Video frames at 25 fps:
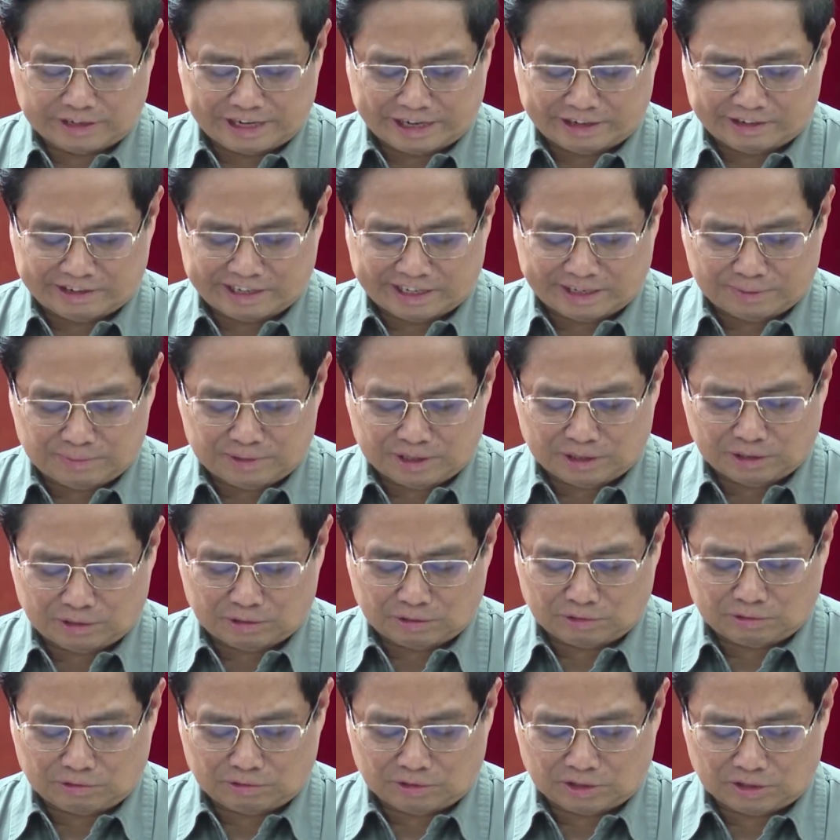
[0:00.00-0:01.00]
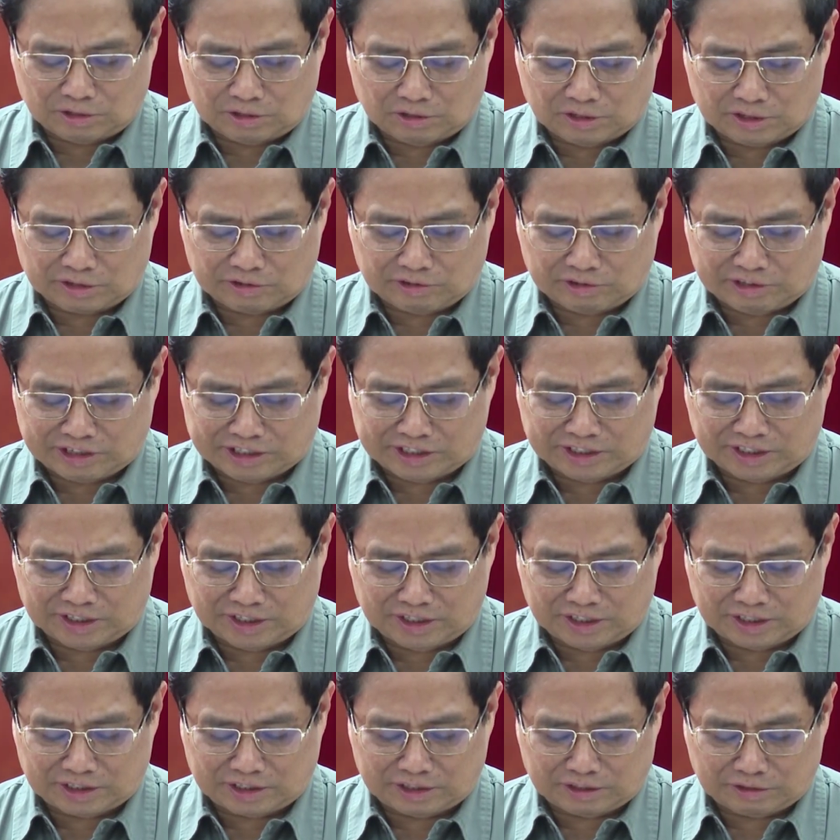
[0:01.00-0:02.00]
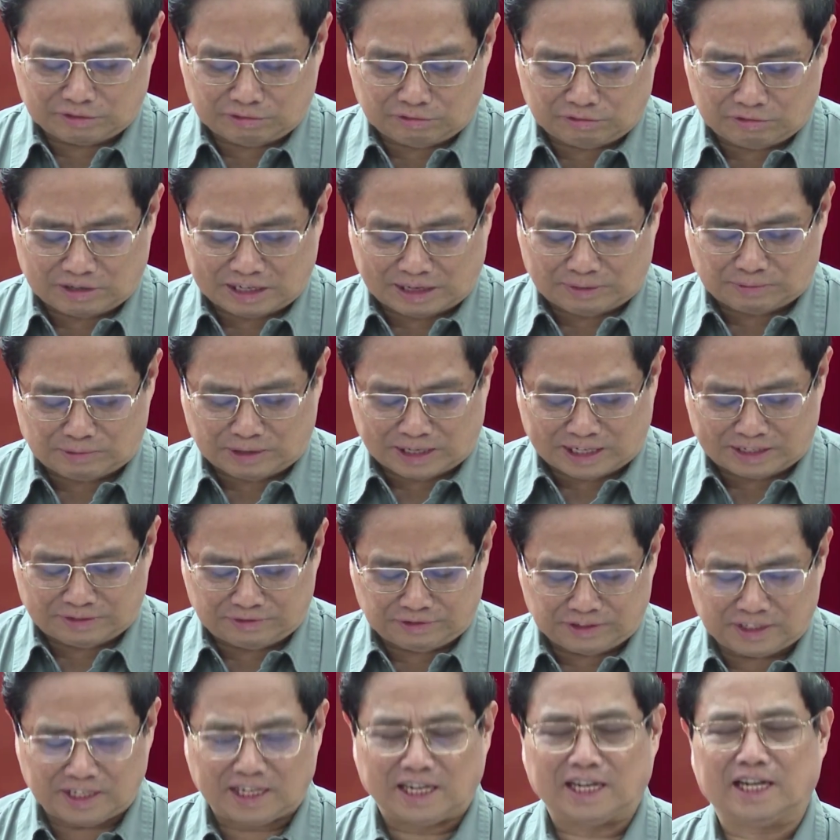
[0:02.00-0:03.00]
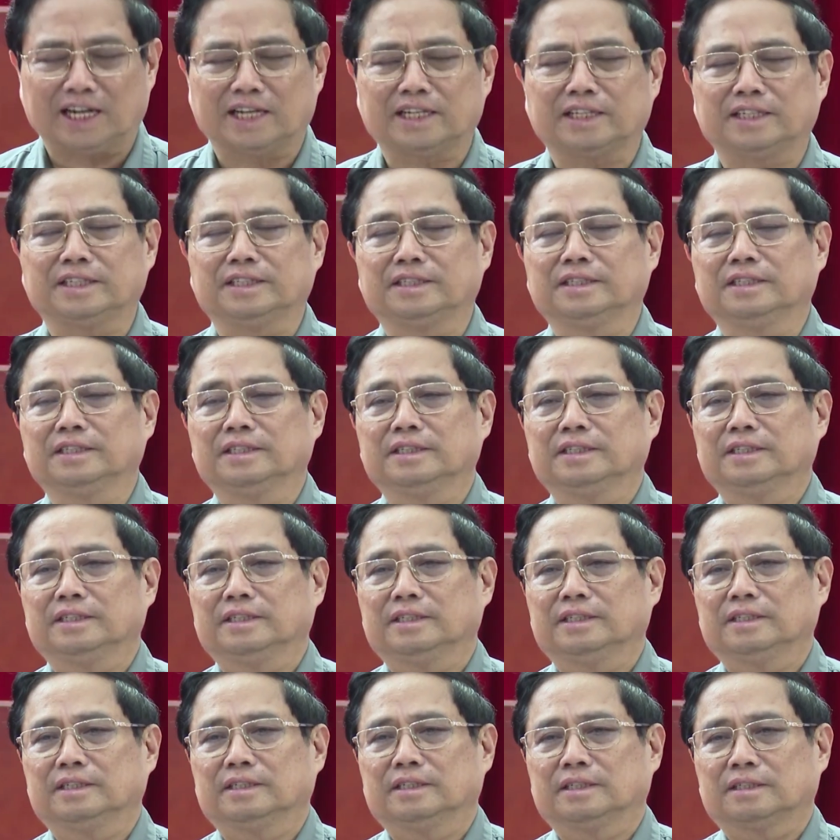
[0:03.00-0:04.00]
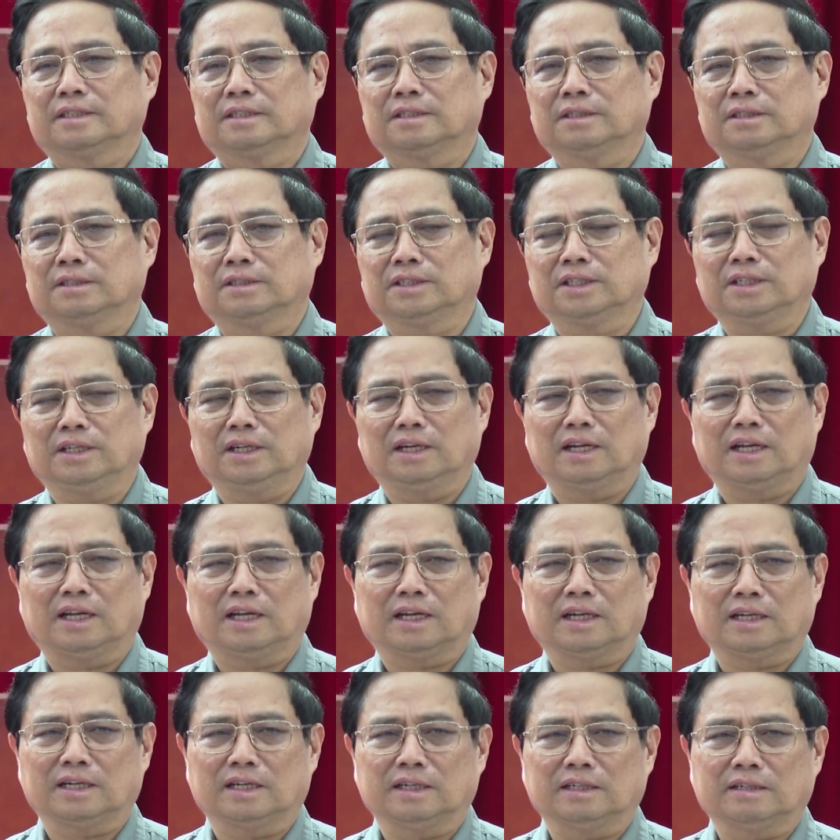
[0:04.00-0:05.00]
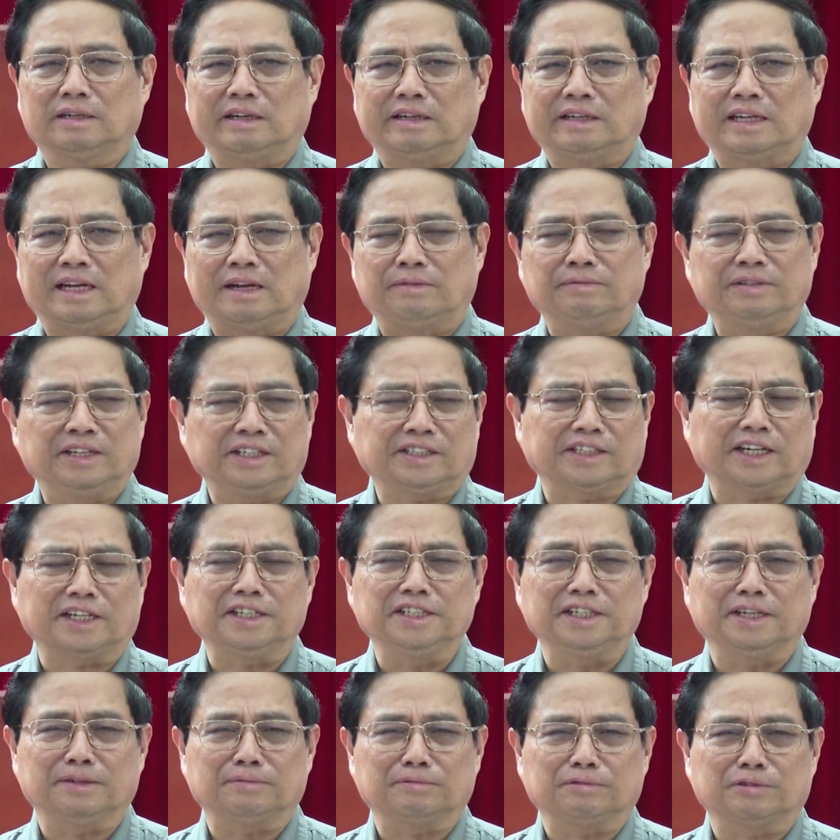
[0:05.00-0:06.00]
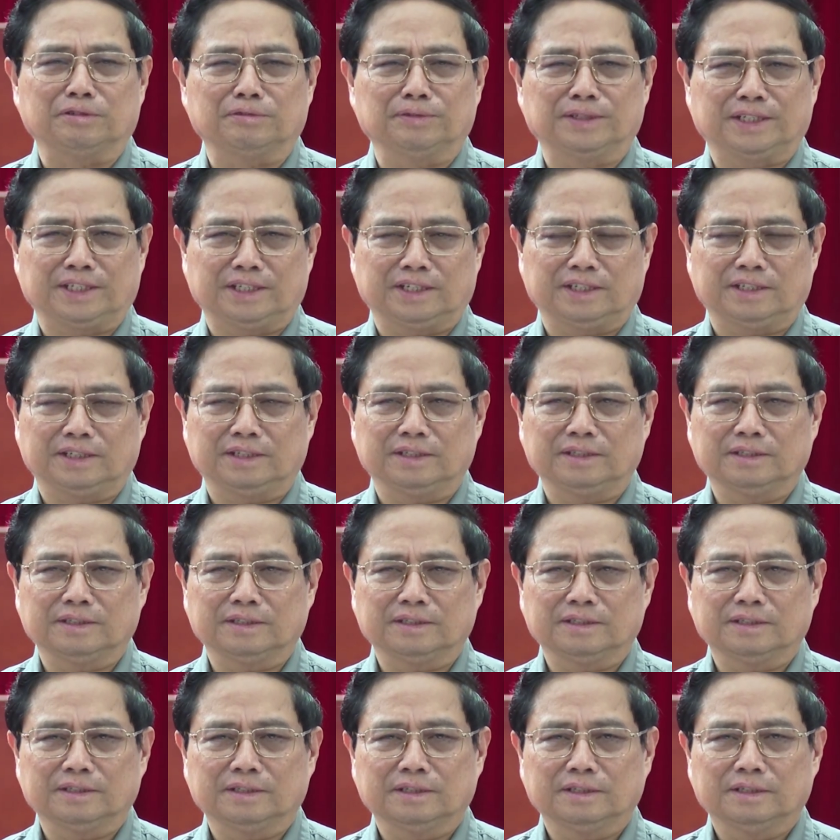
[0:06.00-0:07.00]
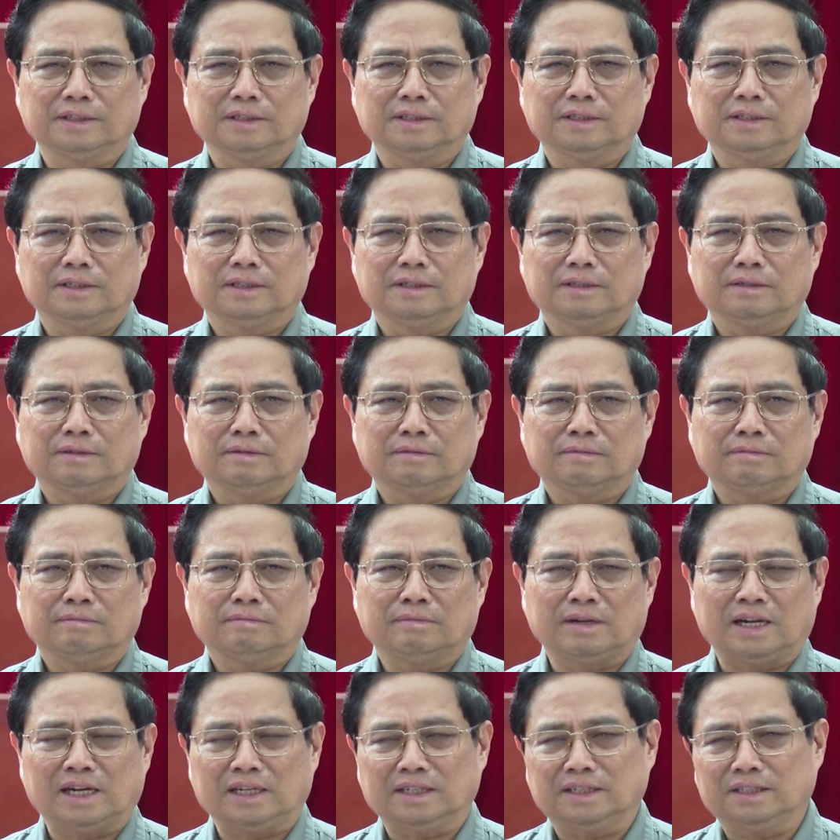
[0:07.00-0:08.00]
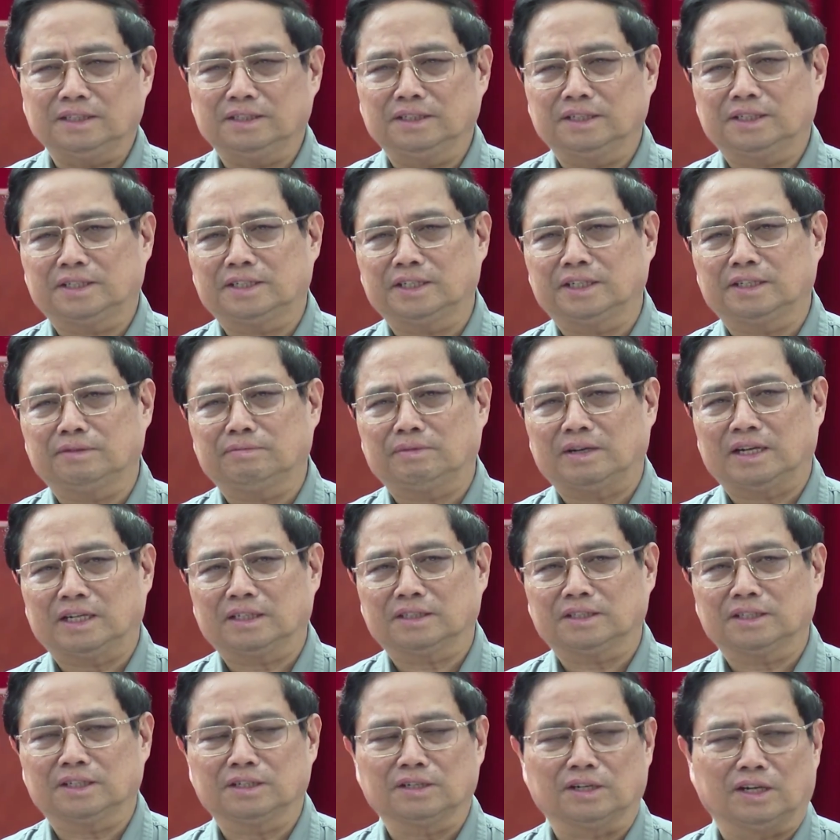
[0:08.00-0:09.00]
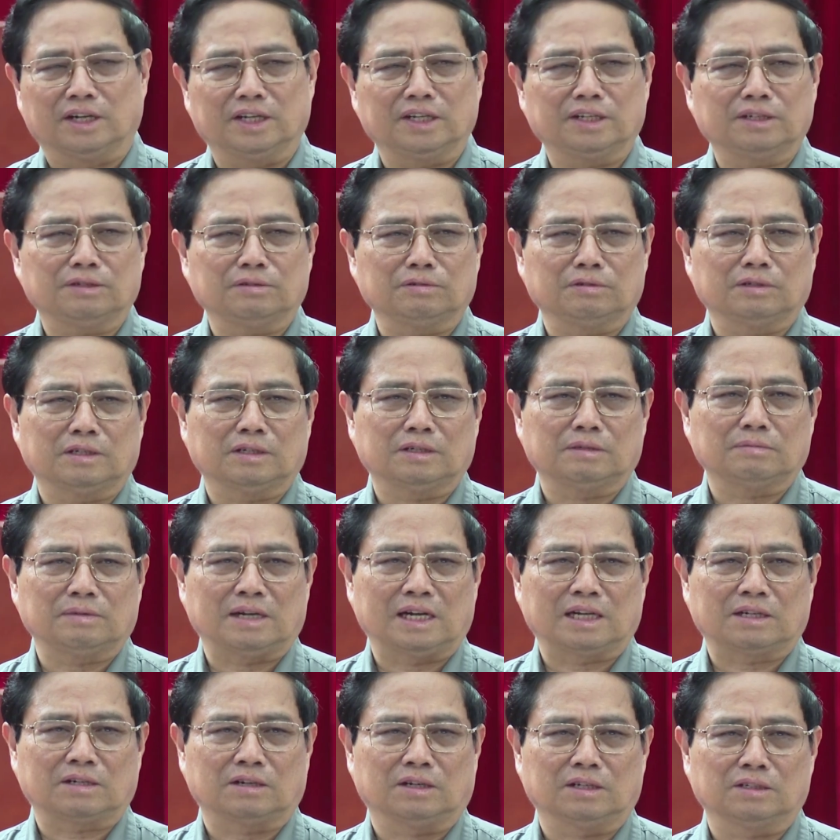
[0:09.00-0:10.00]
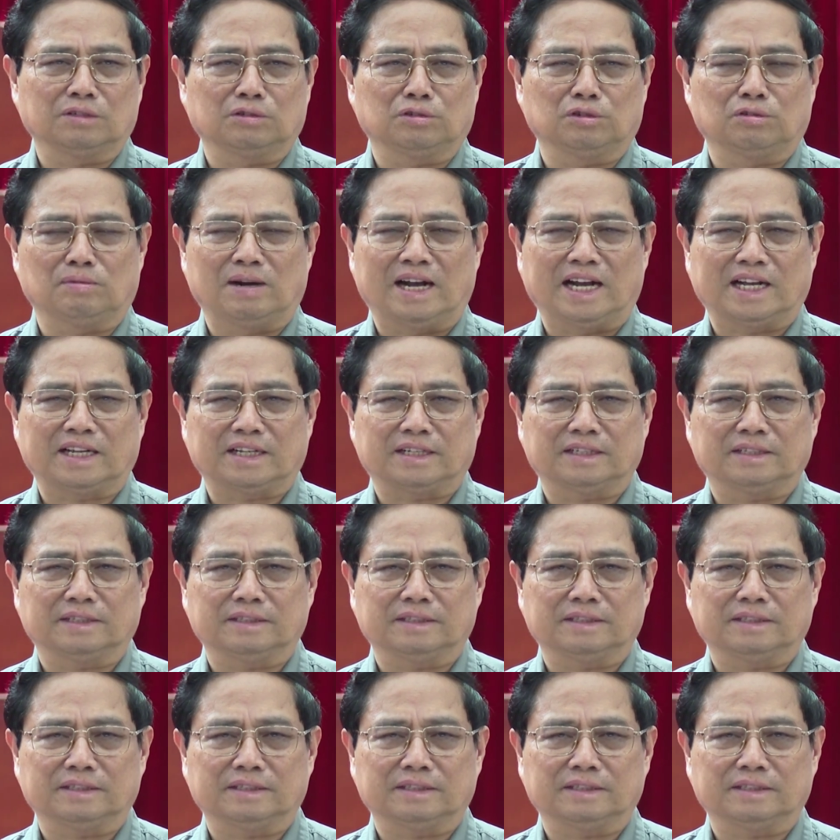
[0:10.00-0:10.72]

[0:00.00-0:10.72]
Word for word: Đoàn đại biểu Quốc hội của Cần Thơ thì cũng cam đoan với lại cử tri là làm hết trách nhiệm của mình, mang cái ý kiến, mang tiếng nói của bà con cô bác,